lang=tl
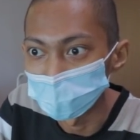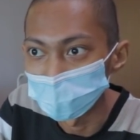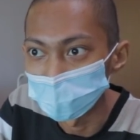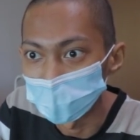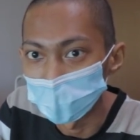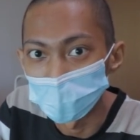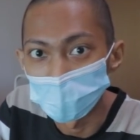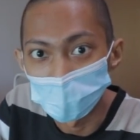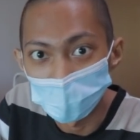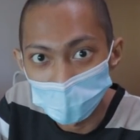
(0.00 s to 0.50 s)

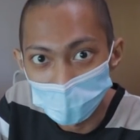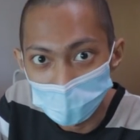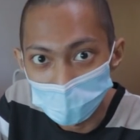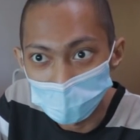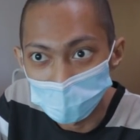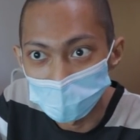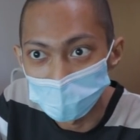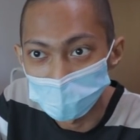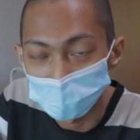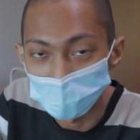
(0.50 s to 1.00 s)
dalawang
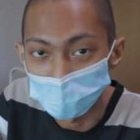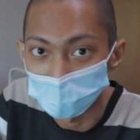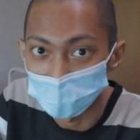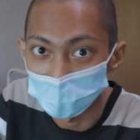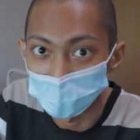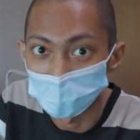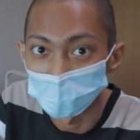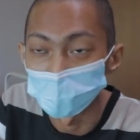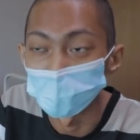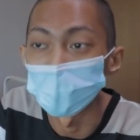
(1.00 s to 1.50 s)
linggo to
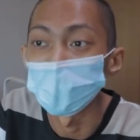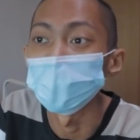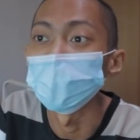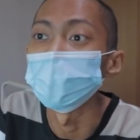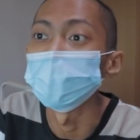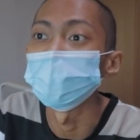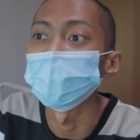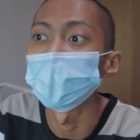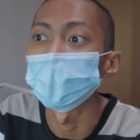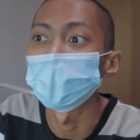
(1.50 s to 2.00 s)
tatlong
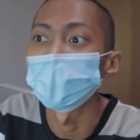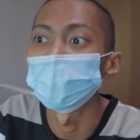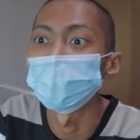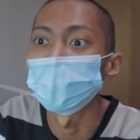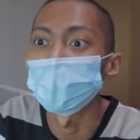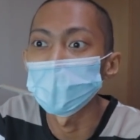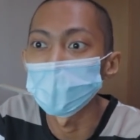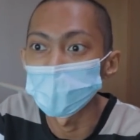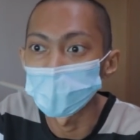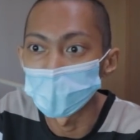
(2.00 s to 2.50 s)
linggo para
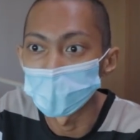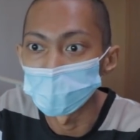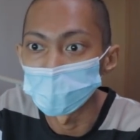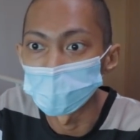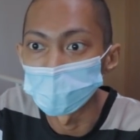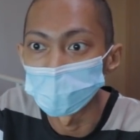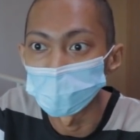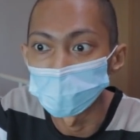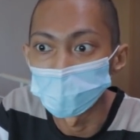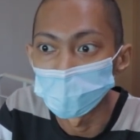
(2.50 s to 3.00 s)
makita
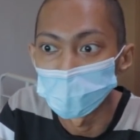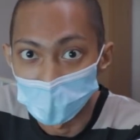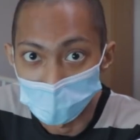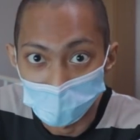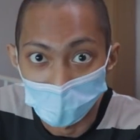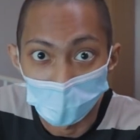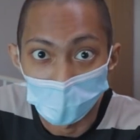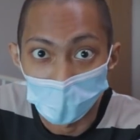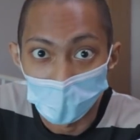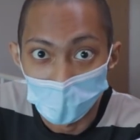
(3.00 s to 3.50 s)
kung
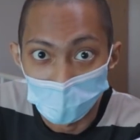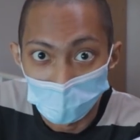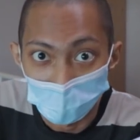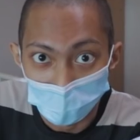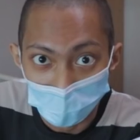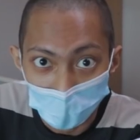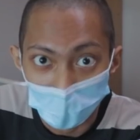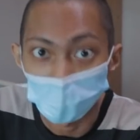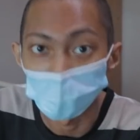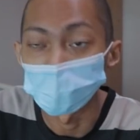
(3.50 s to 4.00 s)
nasa na nga ba
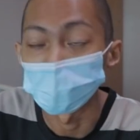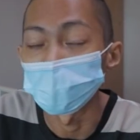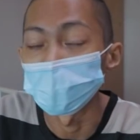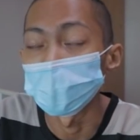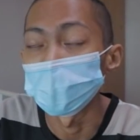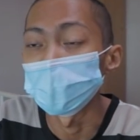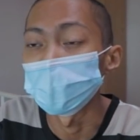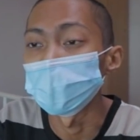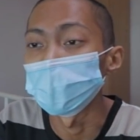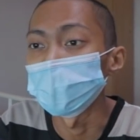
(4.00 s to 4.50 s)
tayo.
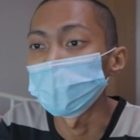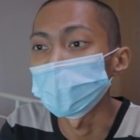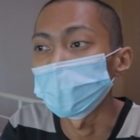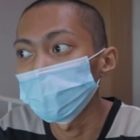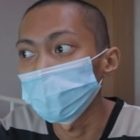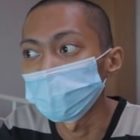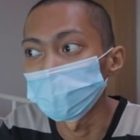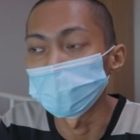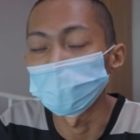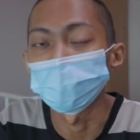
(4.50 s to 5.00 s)
At
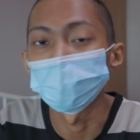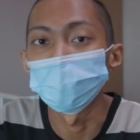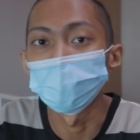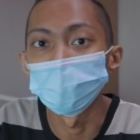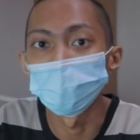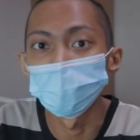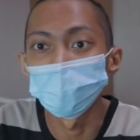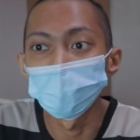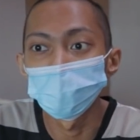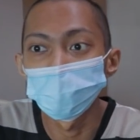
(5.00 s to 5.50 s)
ayun, kung,